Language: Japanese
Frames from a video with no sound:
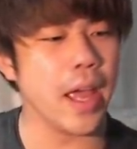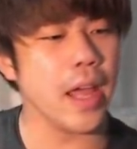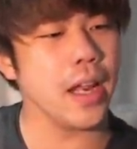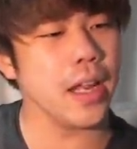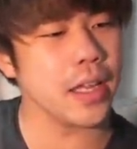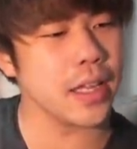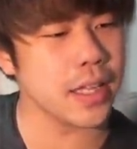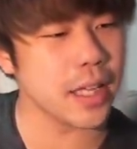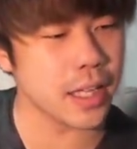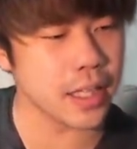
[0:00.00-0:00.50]

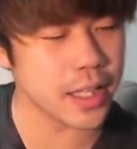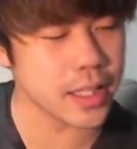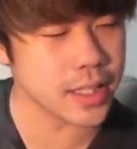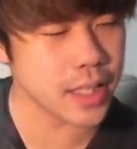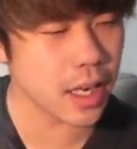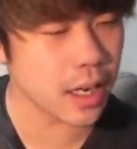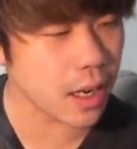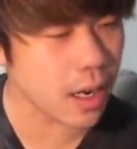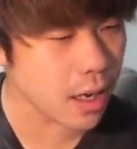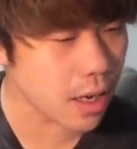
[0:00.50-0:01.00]
エレキがね、
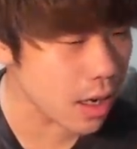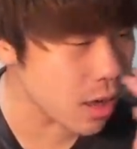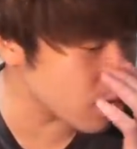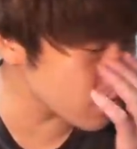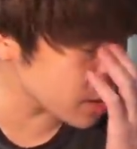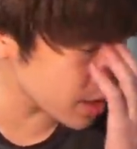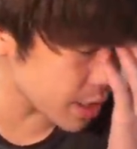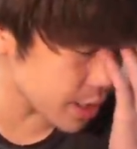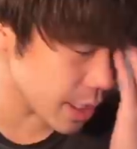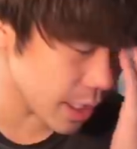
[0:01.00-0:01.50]
若干解
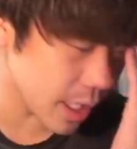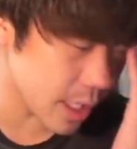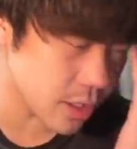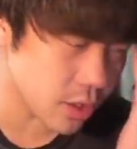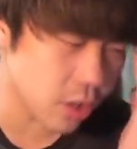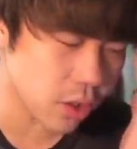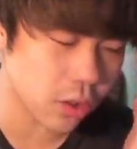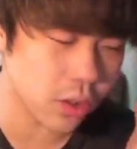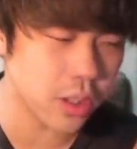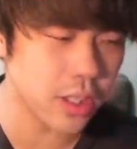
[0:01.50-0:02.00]
放されてね、
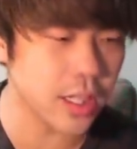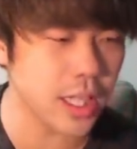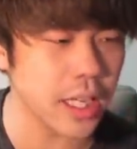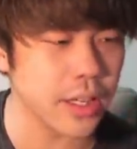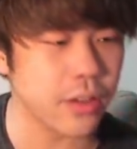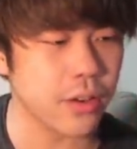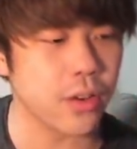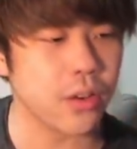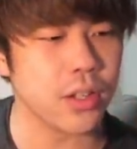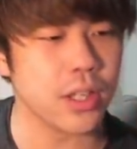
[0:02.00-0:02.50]
ちょっと痛
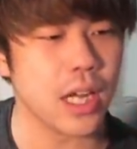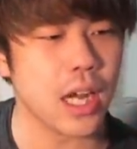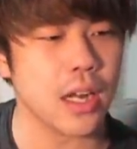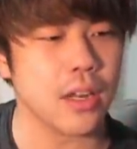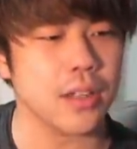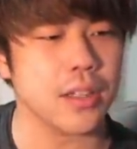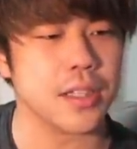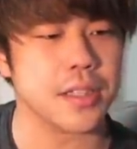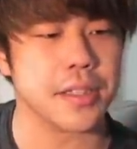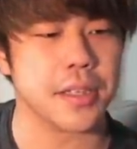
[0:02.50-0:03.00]
いところではあ
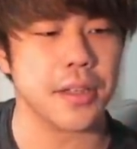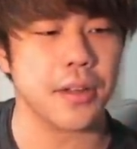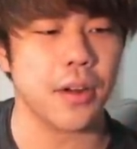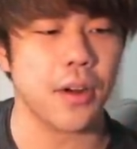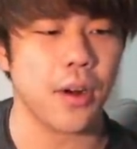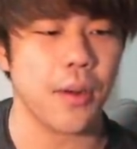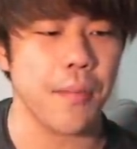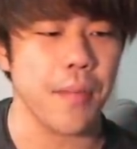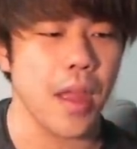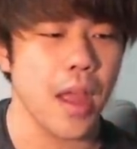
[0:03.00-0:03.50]
るんですけど、